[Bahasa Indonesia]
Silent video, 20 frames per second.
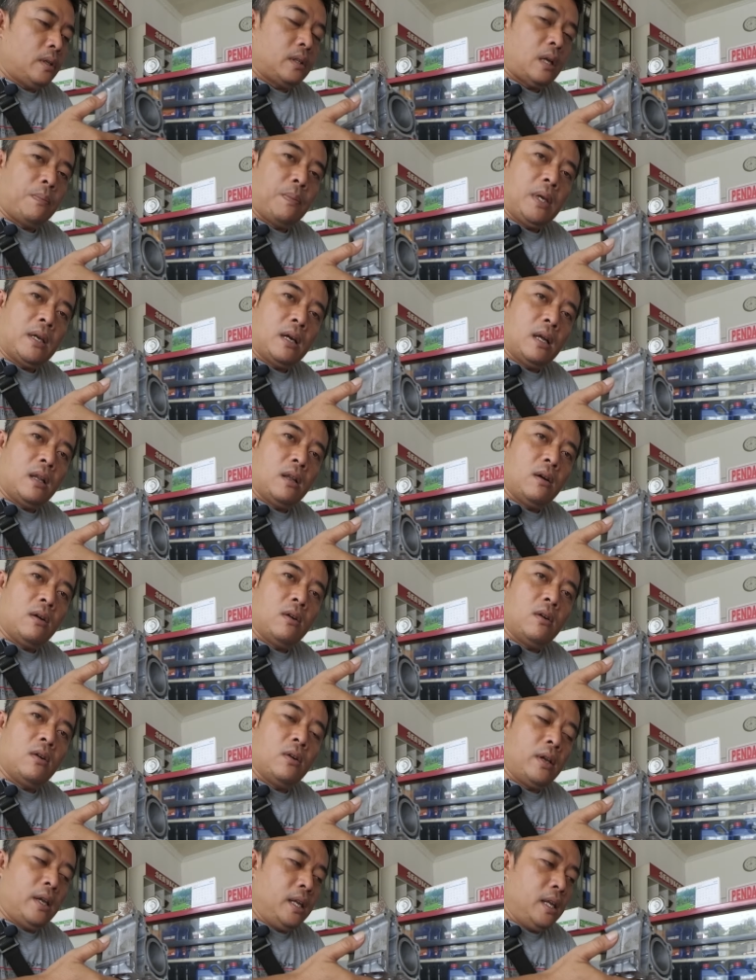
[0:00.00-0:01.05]
Tapi
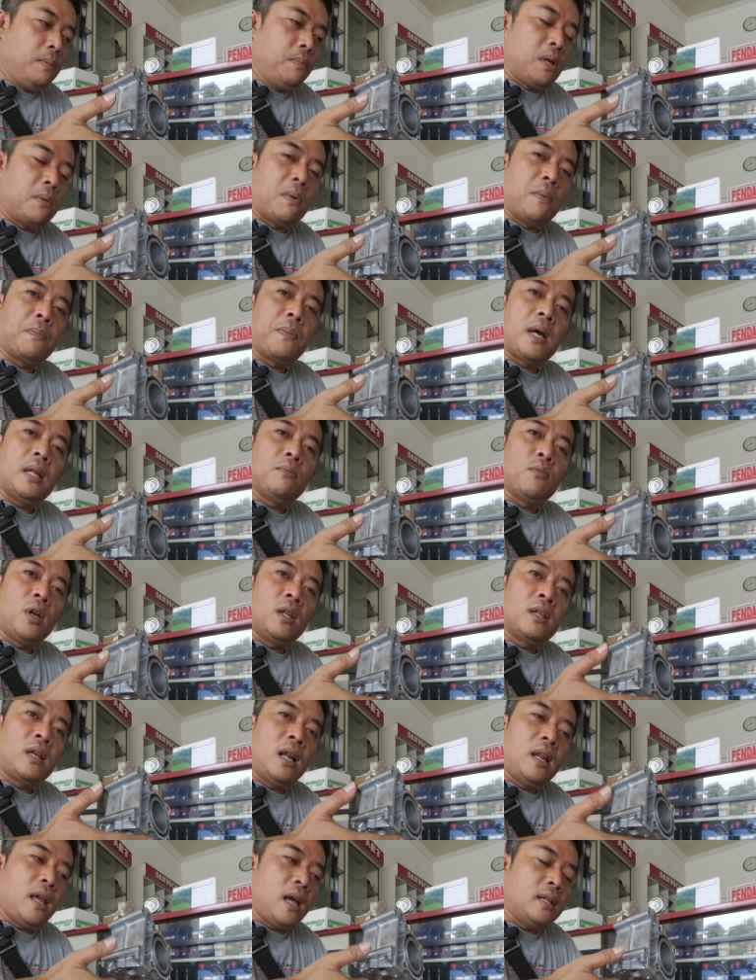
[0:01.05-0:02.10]
kalau ini bermanfaat buat
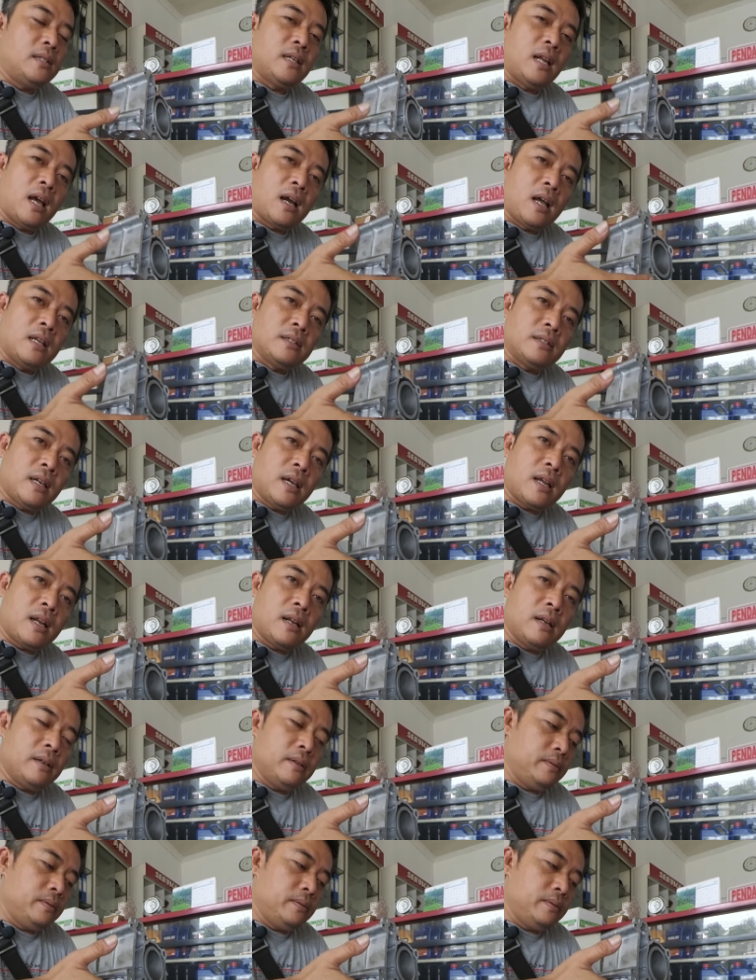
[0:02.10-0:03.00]
kalian, silahkan share.